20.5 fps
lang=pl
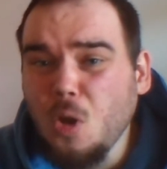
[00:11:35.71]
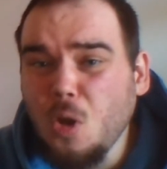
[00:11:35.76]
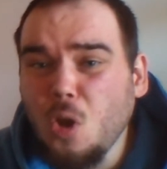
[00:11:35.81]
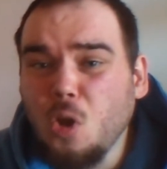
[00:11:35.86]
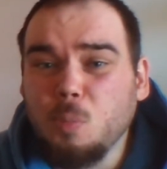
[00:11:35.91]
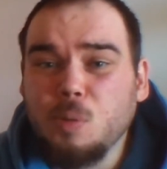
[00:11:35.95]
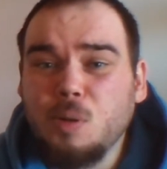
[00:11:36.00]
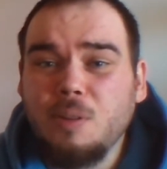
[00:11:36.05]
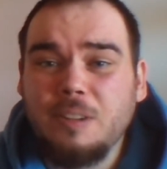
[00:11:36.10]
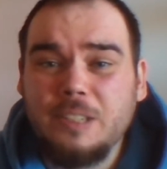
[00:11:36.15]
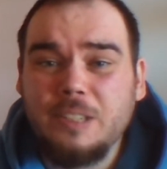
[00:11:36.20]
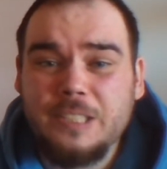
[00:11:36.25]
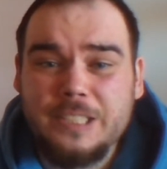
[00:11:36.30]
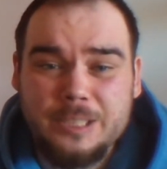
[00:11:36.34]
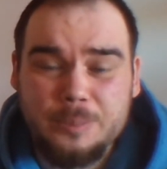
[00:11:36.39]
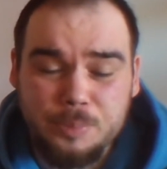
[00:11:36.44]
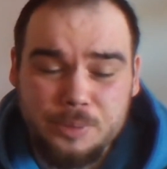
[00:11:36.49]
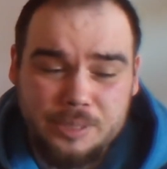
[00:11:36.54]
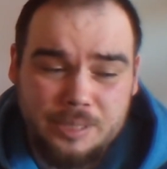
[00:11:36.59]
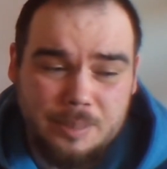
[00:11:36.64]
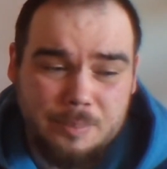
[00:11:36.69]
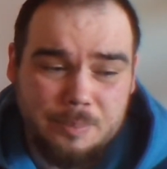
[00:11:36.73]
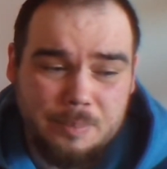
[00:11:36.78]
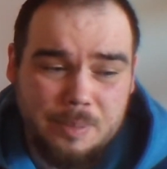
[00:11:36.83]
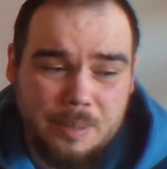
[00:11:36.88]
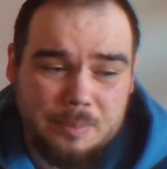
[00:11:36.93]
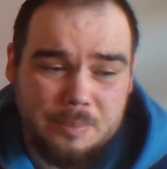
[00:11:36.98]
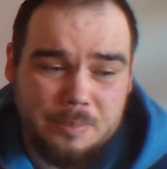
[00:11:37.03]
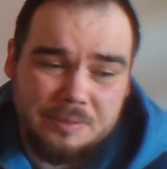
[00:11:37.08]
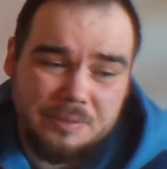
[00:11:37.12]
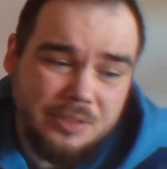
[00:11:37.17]
odblokować je z
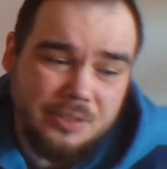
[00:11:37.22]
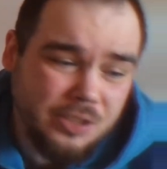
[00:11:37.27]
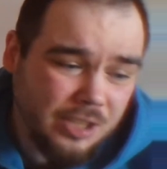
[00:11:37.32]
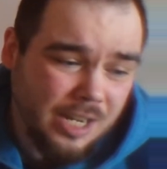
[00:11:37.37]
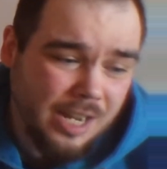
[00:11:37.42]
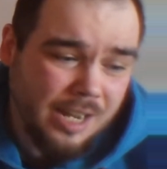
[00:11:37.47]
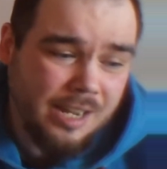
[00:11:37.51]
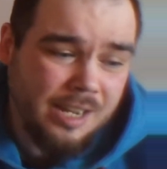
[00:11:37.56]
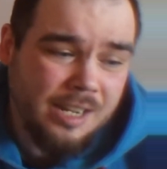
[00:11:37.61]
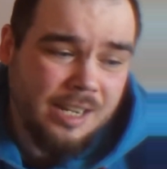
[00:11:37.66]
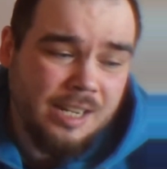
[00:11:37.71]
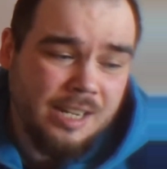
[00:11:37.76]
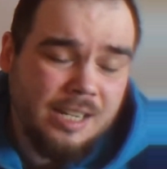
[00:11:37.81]
postępami w grze,